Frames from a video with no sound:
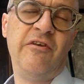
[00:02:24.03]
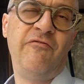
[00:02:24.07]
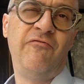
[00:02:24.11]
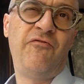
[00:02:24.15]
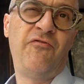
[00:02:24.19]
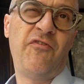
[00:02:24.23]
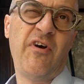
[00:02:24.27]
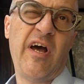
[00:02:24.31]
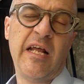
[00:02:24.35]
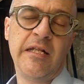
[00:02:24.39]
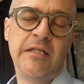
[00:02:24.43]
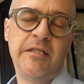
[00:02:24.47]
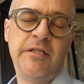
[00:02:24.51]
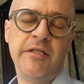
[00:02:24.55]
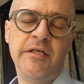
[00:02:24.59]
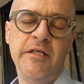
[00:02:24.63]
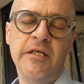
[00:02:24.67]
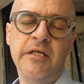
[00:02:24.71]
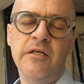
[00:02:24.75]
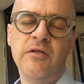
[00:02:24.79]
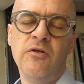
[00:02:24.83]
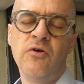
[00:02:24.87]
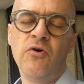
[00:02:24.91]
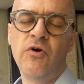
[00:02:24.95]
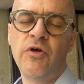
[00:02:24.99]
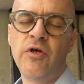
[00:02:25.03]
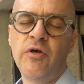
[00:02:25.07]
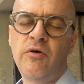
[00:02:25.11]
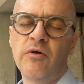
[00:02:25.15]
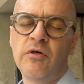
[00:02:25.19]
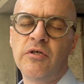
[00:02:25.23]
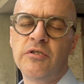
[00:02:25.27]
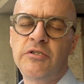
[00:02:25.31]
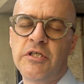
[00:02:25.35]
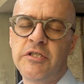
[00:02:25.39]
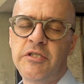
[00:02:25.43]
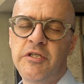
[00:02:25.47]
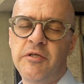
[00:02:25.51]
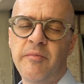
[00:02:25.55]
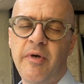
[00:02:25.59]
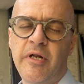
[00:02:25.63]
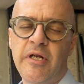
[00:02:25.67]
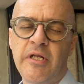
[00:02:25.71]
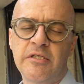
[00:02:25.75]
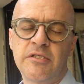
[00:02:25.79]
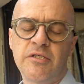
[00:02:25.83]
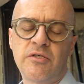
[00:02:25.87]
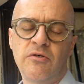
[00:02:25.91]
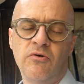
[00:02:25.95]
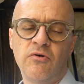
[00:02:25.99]
Infatti noi
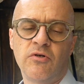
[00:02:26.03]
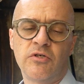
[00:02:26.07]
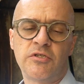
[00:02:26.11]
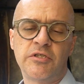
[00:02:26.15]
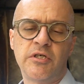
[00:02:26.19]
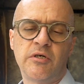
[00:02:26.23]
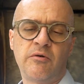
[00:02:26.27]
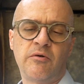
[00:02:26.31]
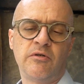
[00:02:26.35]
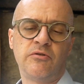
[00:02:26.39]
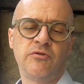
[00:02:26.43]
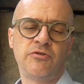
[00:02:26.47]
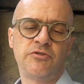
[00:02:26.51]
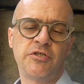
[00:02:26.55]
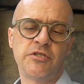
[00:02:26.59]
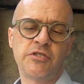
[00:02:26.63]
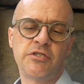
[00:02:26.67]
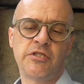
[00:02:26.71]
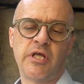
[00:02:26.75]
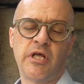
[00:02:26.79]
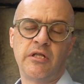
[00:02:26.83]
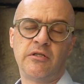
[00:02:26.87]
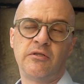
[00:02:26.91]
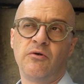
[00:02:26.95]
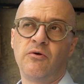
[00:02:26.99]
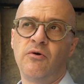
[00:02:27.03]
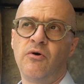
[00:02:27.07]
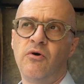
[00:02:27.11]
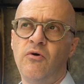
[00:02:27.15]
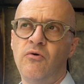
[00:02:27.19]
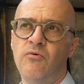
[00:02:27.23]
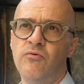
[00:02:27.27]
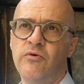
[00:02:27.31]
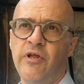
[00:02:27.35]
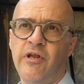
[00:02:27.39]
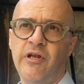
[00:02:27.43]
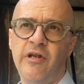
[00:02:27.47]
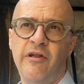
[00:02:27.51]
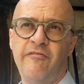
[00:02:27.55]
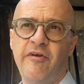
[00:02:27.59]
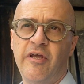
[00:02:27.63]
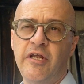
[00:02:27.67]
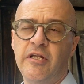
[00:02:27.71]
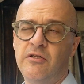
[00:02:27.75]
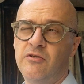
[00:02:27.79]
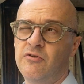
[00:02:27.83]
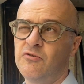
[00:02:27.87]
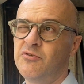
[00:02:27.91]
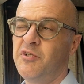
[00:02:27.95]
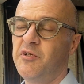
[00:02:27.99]
settimana scorsa quando c'è stato un,
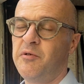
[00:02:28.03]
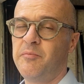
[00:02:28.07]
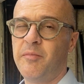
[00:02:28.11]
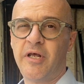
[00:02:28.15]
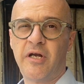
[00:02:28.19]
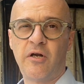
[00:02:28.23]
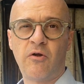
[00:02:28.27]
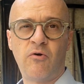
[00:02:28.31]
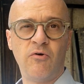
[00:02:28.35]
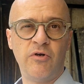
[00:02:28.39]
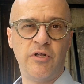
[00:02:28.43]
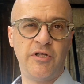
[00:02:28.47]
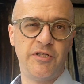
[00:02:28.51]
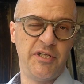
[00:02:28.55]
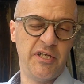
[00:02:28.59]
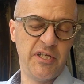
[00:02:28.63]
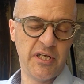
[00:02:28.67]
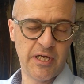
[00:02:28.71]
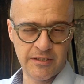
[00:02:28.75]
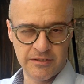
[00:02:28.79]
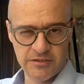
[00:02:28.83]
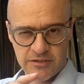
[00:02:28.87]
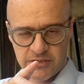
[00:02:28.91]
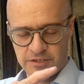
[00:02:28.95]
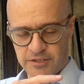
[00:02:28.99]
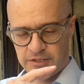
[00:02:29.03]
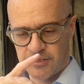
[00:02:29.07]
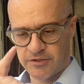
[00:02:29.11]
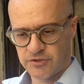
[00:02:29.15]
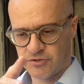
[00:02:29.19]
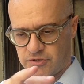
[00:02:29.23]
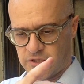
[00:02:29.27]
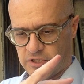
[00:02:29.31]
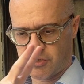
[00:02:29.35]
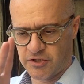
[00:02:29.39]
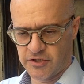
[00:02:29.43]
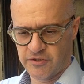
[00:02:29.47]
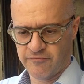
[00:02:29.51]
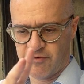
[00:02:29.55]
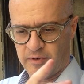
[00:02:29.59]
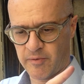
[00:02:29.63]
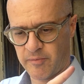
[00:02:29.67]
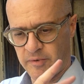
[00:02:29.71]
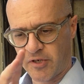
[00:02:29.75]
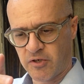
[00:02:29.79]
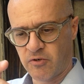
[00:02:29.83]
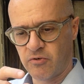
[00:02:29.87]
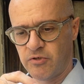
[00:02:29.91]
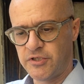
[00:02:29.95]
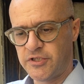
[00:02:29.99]
l'evento di mercoledì, anzi stati tra
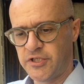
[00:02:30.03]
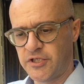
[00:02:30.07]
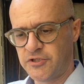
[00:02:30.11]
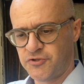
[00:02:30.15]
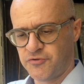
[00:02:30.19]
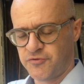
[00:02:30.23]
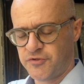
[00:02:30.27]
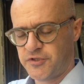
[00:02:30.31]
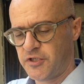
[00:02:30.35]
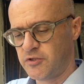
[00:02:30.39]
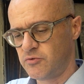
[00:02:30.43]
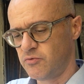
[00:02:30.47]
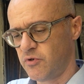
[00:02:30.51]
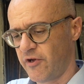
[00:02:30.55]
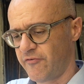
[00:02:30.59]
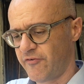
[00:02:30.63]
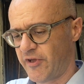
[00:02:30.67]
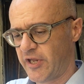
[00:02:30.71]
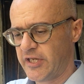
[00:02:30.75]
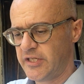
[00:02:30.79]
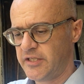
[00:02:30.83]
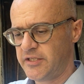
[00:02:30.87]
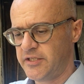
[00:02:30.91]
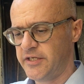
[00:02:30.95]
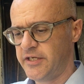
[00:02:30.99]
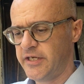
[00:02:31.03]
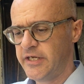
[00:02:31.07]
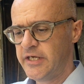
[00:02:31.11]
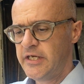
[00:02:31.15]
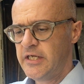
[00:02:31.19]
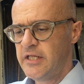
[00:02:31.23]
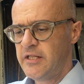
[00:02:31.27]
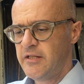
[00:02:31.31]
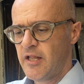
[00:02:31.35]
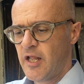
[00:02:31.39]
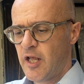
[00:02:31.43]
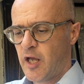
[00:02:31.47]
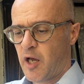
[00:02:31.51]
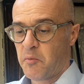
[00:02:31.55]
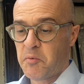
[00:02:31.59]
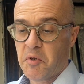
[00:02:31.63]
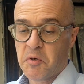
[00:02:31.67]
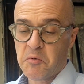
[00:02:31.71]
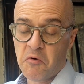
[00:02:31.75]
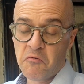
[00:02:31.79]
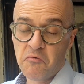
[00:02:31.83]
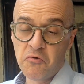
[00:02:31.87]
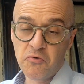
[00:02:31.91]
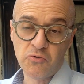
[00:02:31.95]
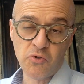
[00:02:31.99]
mercoledì e giovedì due eventi,
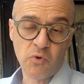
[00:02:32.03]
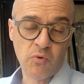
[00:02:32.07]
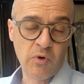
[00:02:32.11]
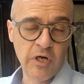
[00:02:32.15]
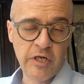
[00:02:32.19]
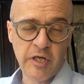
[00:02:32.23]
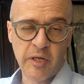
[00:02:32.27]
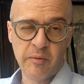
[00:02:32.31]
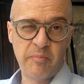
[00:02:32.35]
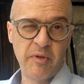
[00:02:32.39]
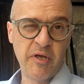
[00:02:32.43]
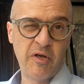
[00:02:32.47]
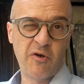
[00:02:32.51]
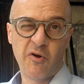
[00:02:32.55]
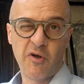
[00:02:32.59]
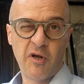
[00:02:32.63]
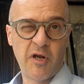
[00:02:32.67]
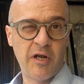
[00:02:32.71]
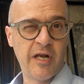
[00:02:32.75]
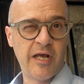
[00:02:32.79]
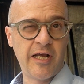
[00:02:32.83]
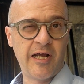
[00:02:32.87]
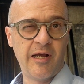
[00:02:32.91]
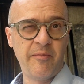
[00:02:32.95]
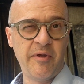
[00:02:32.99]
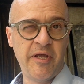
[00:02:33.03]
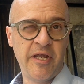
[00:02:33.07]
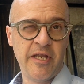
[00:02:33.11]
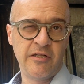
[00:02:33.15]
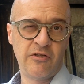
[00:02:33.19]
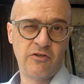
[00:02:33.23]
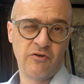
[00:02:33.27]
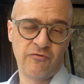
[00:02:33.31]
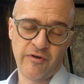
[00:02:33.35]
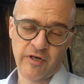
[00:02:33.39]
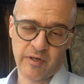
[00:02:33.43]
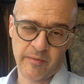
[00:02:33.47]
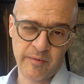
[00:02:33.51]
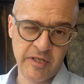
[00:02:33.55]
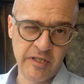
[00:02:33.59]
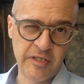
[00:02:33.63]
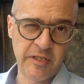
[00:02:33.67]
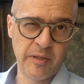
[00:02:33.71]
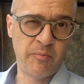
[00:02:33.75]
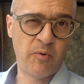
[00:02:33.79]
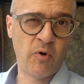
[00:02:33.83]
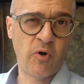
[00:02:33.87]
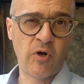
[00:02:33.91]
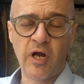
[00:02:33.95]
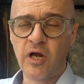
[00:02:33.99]
abbiamo avuto qualche piccolo allagamento,
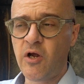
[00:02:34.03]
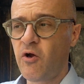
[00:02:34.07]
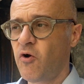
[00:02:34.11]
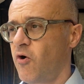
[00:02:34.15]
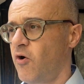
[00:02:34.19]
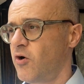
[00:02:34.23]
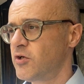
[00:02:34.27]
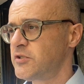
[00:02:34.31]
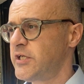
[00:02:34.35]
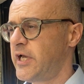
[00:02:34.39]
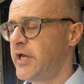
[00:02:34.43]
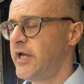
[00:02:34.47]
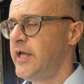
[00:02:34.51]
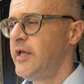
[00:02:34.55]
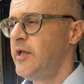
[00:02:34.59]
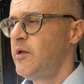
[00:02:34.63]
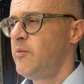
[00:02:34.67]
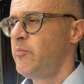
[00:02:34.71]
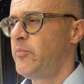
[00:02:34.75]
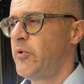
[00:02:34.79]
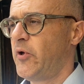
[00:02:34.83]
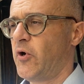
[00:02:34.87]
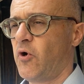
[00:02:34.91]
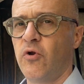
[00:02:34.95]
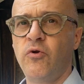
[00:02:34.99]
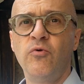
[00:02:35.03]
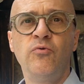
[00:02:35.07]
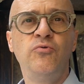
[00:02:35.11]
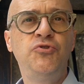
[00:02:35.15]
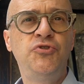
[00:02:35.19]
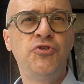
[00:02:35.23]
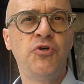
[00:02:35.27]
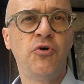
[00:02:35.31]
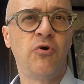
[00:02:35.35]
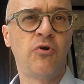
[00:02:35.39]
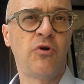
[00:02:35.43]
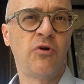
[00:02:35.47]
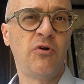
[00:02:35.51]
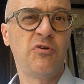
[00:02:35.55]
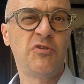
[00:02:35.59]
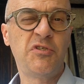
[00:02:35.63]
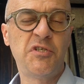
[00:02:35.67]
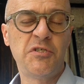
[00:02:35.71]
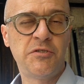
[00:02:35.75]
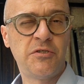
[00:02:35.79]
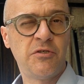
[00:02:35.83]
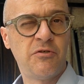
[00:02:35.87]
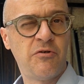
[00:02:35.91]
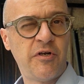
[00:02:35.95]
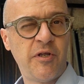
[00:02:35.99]
veramente poca cosa, però in un giorno
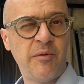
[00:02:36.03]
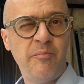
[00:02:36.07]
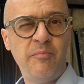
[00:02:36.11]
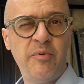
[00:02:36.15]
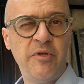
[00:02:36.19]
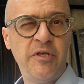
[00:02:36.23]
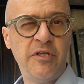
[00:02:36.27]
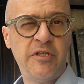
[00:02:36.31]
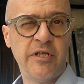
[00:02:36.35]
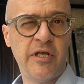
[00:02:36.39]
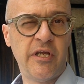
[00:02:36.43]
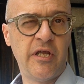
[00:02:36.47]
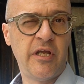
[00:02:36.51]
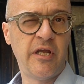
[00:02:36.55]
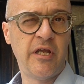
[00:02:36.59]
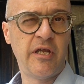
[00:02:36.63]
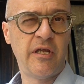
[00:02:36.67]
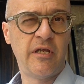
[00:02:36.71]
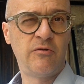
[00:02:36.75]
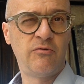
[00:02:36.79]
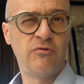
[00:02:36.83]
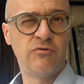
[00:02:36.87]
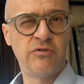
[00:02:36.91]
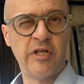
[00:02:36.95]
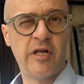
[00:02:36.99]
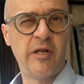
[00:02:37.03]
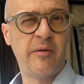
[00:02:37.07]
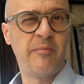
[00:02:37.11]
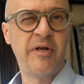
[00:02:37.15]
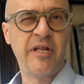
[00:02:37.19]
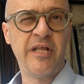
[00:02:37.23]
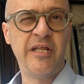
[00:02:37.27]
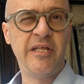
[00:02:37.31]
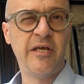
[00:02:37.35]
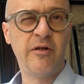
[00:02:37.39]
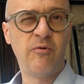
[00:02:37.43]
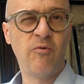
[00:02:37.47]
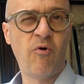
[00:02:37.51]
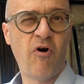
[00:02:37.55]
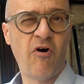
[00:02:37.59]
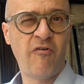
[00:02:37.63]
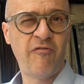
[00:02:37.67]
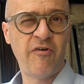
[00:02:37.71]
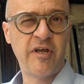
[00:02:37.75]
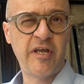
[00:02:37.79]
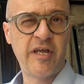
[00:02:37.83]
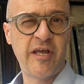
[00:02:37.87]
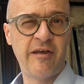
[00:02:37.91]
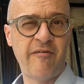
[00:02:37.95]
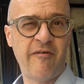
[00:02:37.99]
si sono riempite tutte le briglie
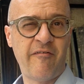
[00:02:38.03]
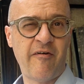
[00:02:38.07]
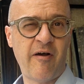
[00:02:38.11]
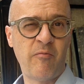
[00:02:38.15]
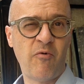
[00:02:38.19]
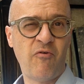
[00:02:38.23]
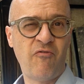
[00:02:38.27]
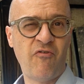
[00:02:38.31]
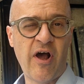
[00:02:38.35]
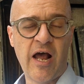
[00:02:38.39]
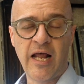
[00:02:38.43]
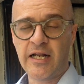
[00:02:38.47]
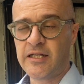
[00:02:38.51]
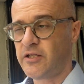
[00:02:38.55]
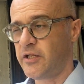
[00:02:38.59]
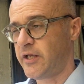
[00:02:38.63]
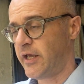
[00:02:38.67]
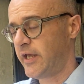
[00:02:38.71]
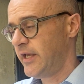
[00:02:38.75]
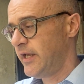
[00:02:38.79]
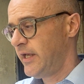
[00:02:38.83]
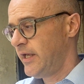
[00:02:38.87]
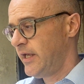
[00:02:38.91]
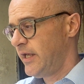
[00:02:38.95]
nuove che avevamo fatte